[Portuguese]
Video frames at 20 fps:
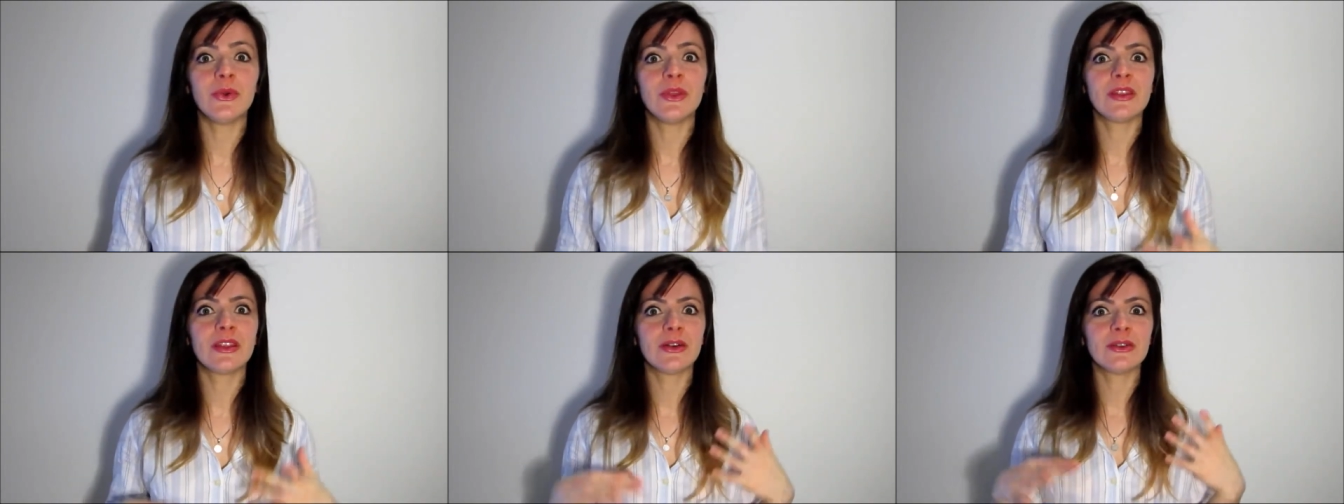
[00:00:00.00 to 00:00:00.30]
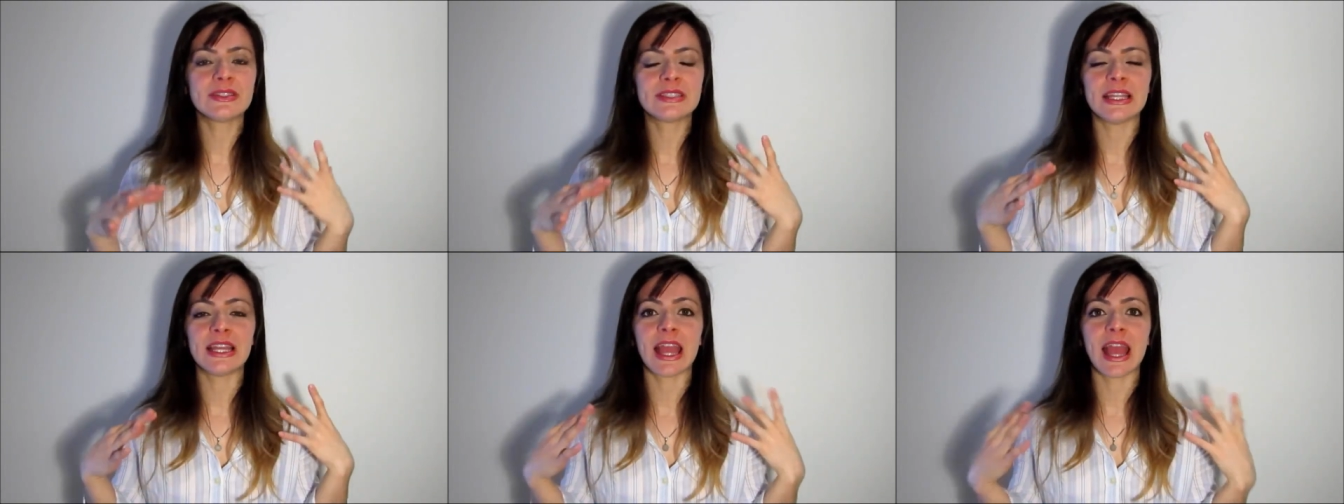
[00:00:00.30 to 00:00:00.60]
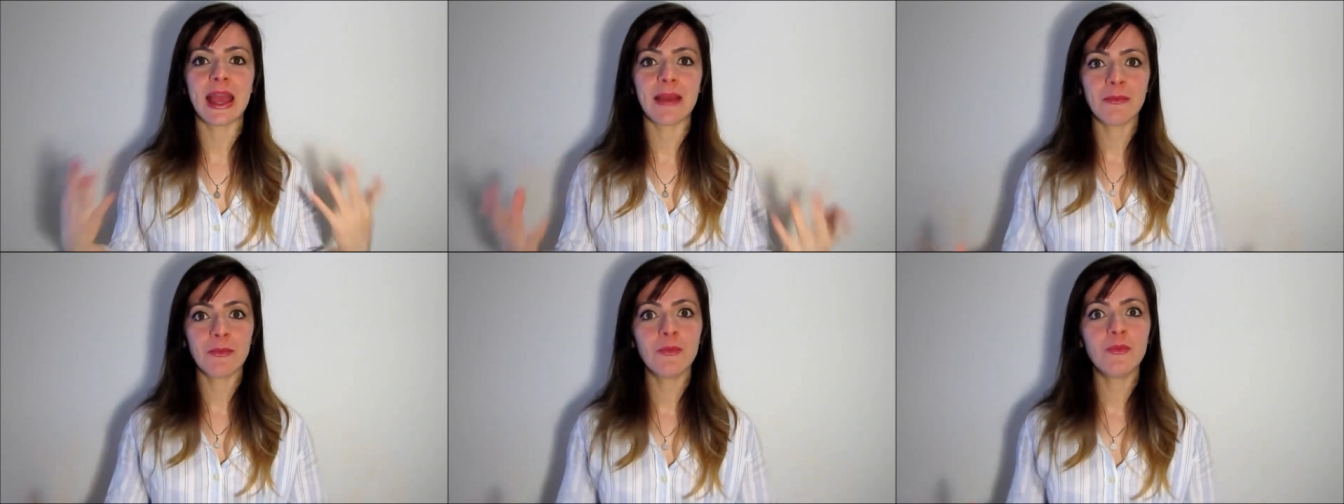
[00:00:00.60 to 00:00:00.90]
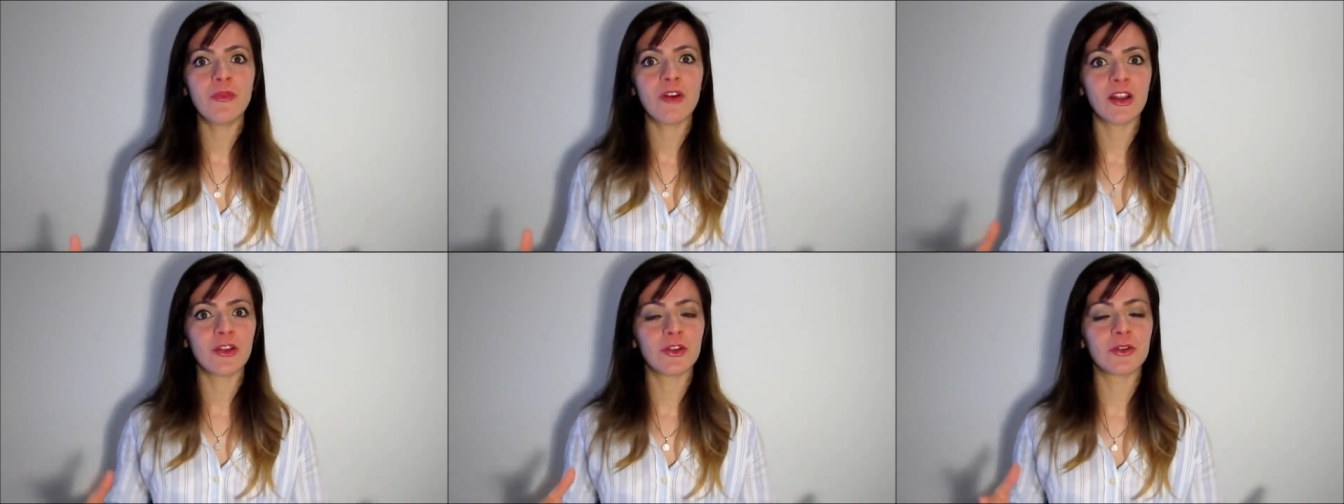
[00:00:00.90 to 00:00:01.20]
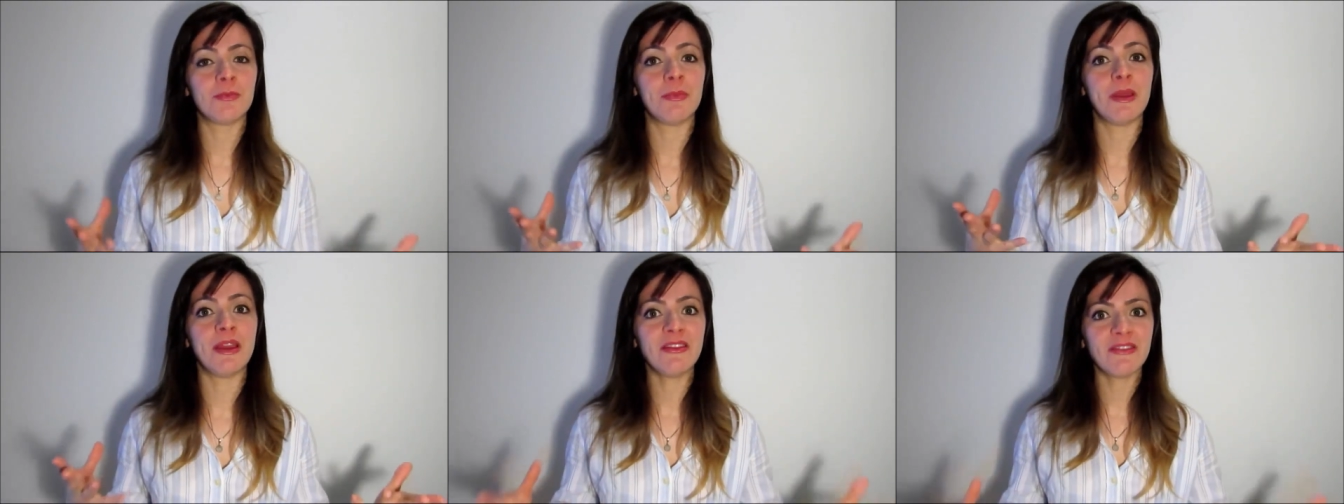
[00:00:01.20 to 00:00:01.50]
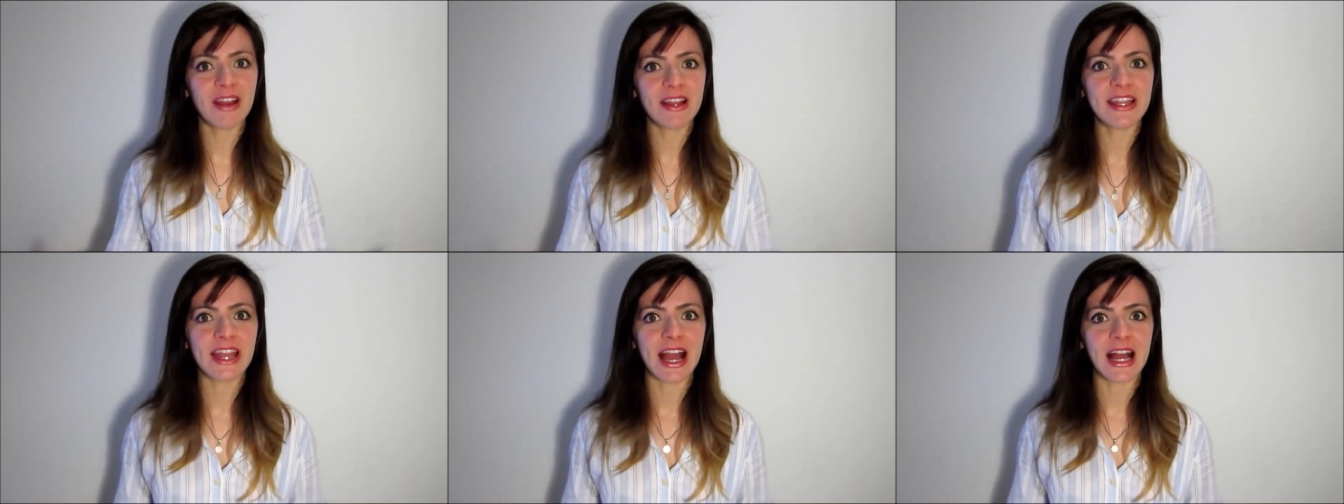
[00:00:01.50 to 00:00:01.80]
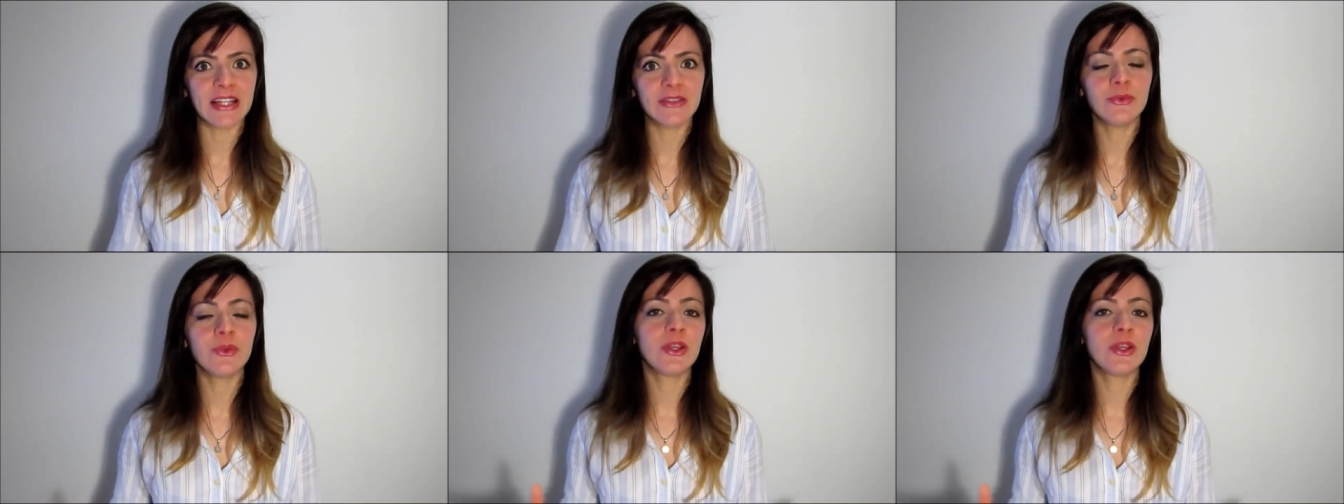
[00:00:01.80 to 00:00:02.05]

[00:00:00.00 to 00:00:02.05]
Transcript: Então, assim, é um valor bem variado,